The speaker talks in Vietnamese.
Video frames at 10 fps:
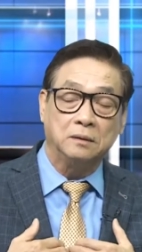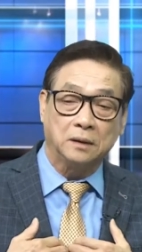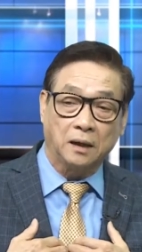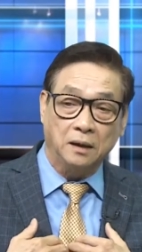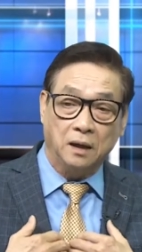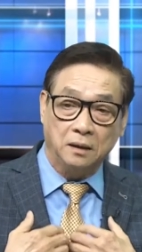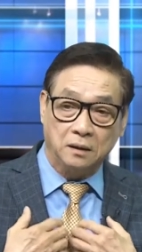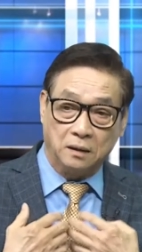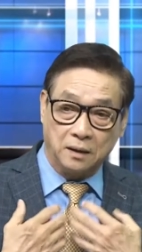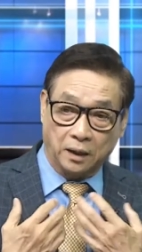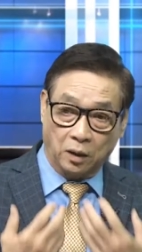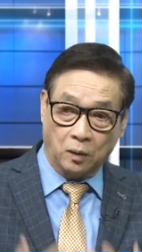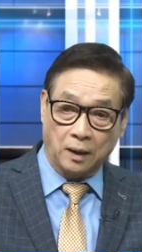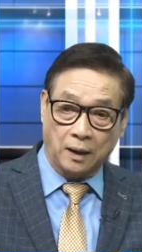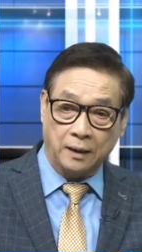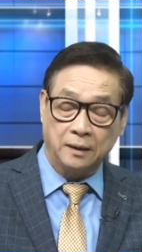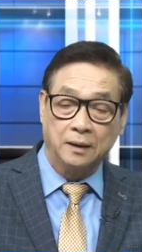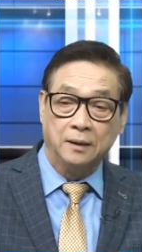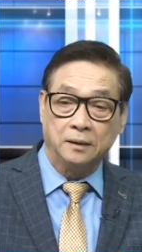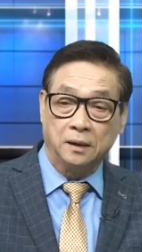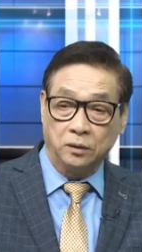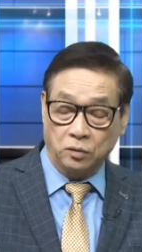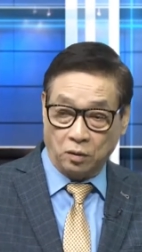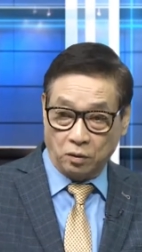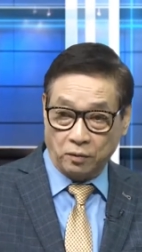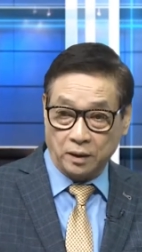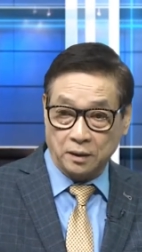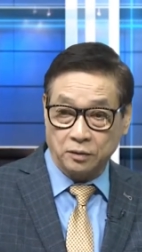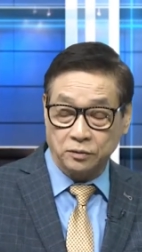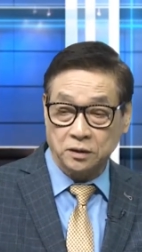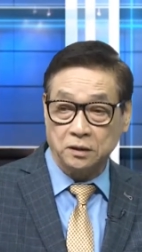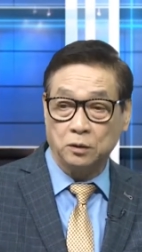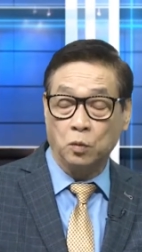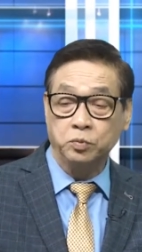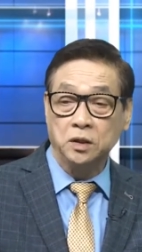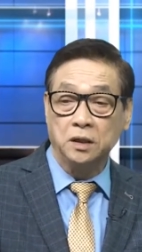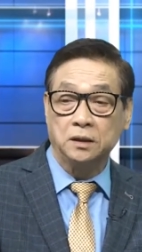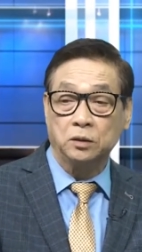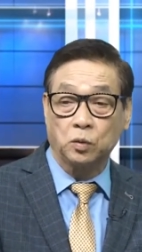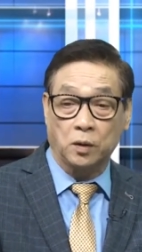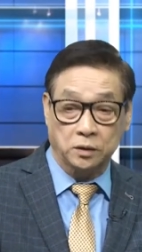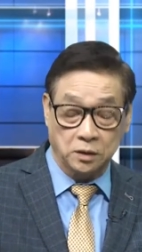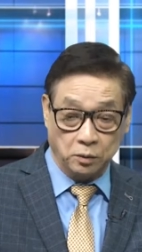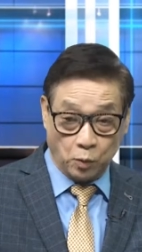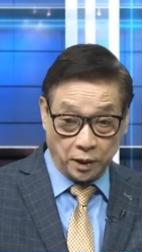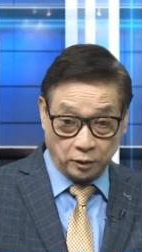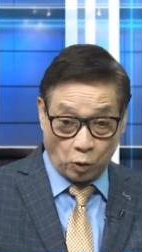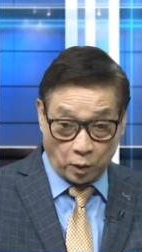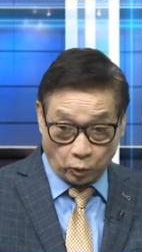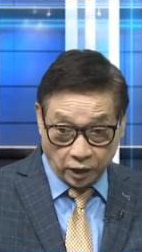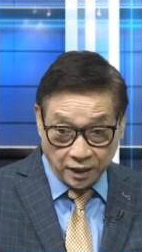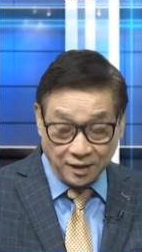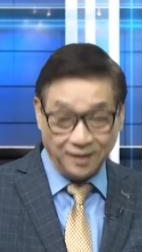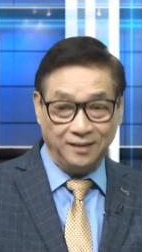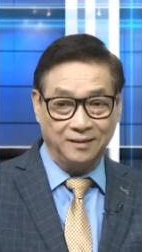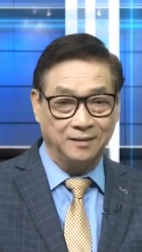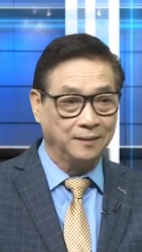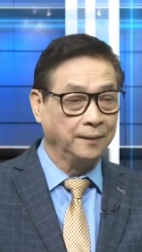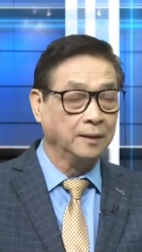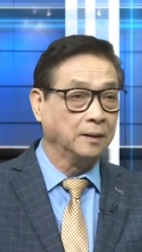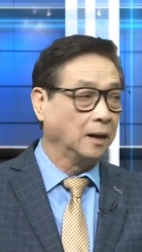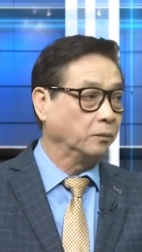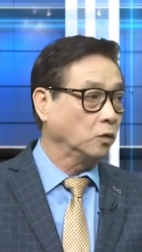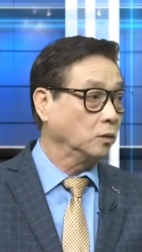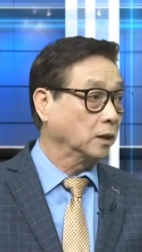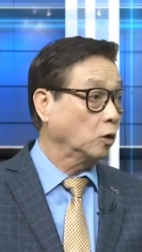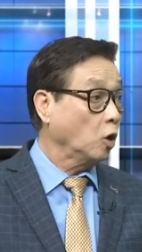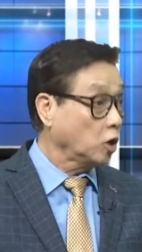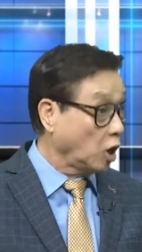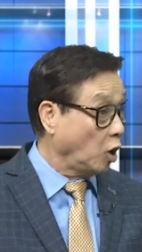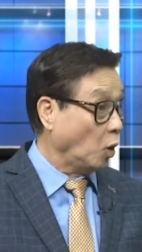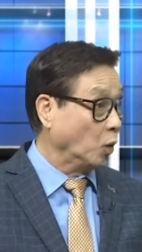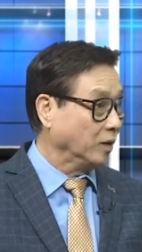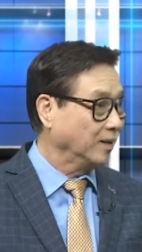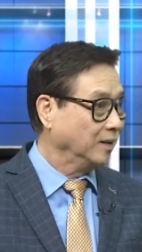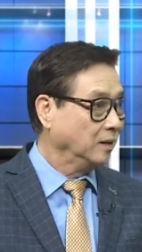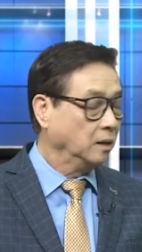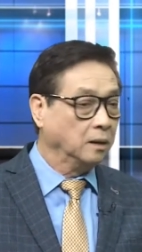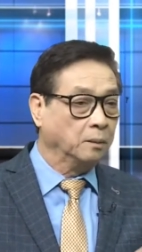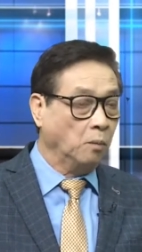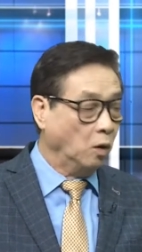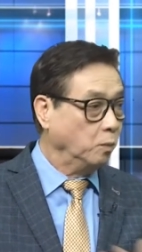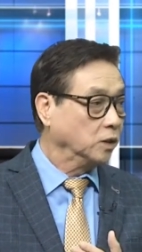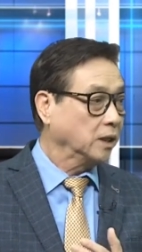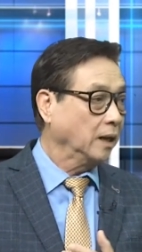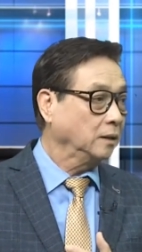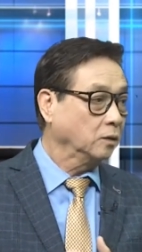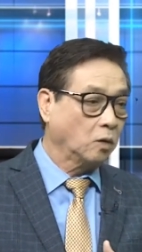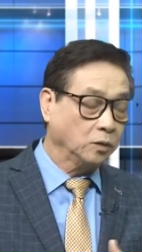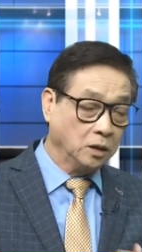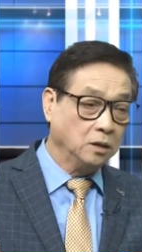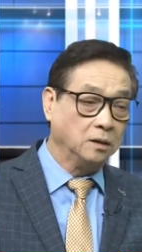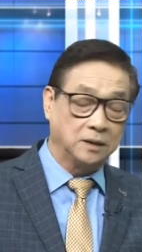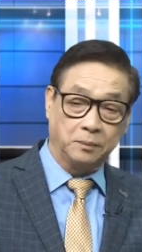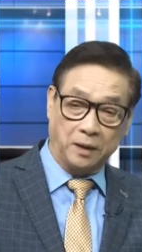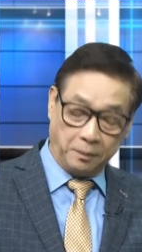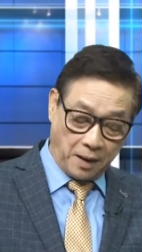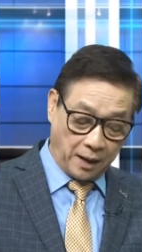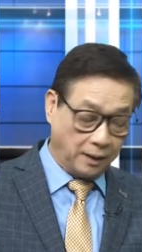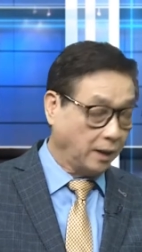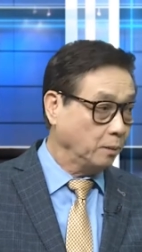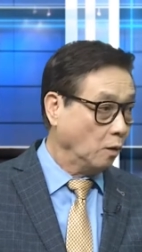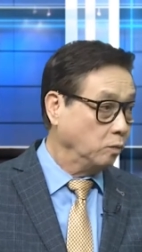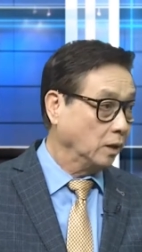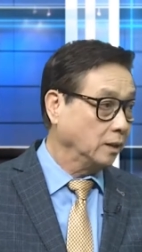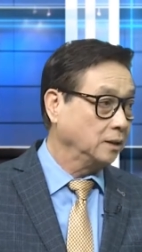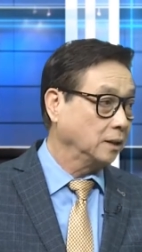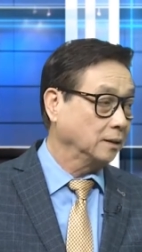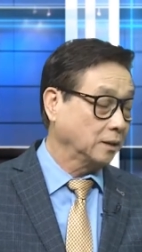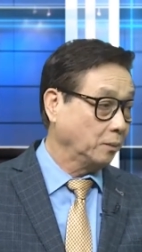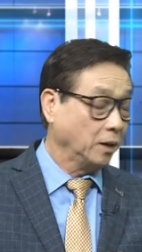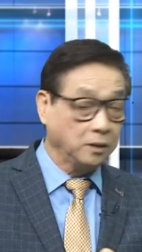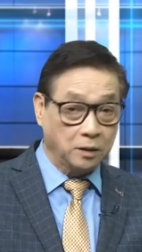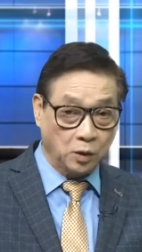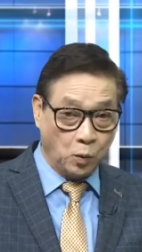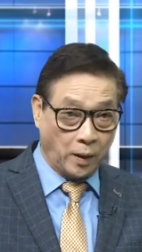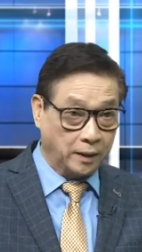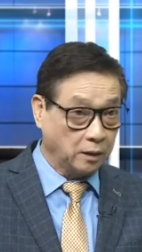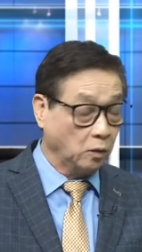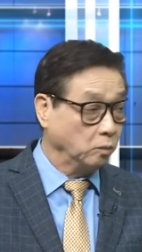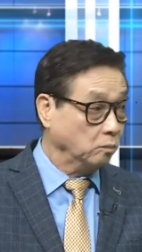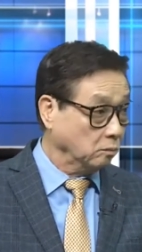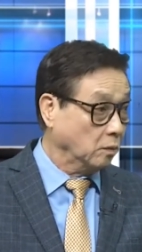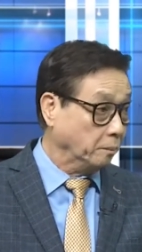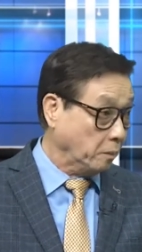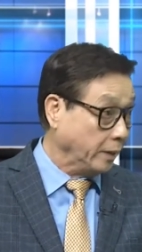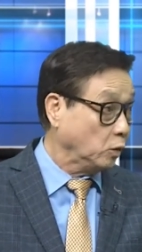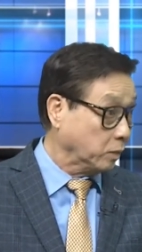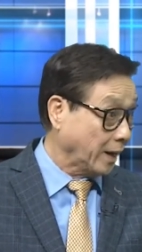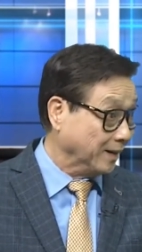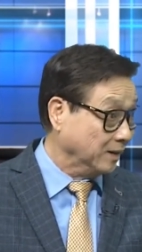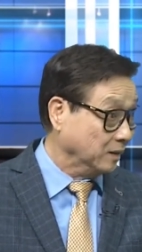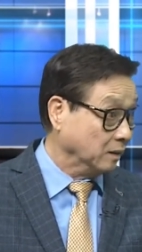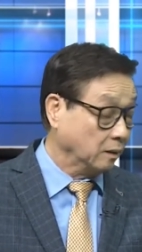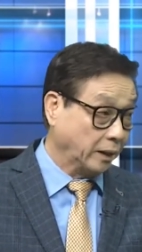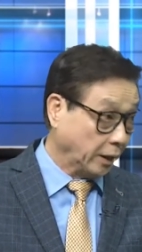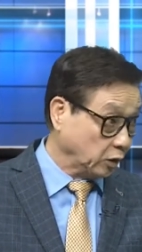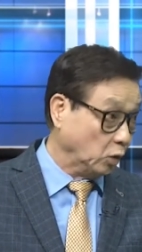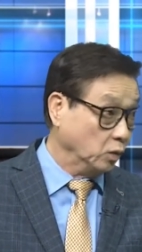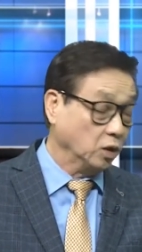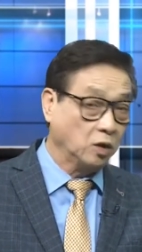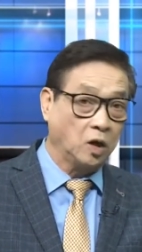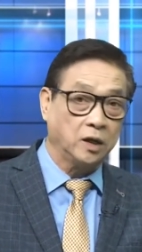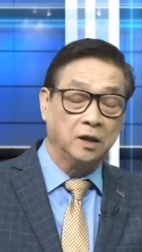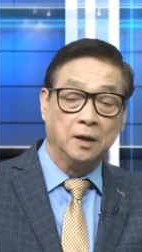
thánh lễ được cử hành online trên toàn Orange County cũng như trên toàn sự hoặc toàn thế giới làm cho người ta có cơ hội mỗi buổi sáng thì có những người xem lễ ba lễ bốn lễ đi xem lễ với Đức Giáo Hoàng thì cũng mấy chục ngàn người rồi cả triệu người coi